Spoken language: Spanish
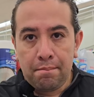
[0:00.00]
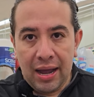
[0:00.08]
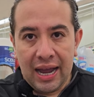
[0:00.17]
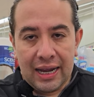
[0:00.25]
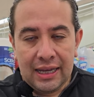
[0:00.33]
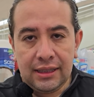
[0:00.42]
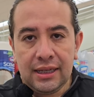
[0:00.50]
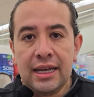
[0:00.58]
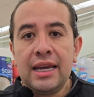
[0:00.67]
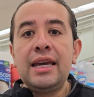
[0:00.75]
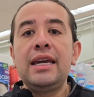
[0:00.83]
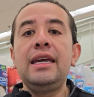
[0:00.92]
pagas
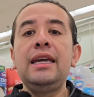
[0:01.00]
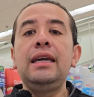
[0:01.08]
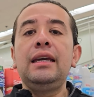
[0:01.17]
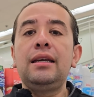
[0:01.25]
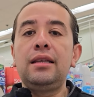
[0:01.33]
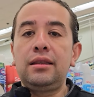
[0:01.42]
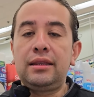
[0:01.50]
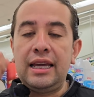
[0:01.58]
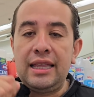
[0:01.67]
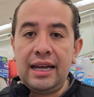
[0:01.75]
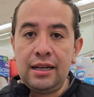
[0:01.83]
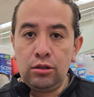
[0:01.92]
y
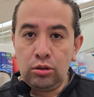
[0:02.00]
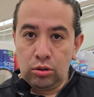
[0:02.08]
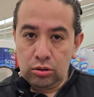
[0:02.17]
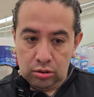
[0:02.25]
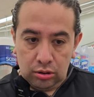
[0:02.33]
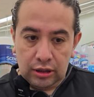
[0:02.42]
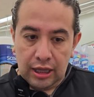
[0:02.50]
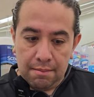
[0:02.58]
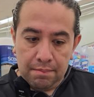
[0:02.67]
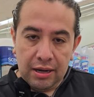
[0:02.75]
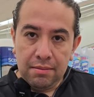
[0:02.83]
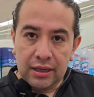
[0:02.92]
te dan te
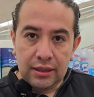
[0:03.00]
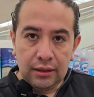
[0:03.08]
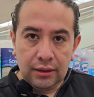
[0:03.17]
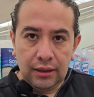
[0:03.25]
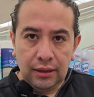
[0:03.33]
imprime así.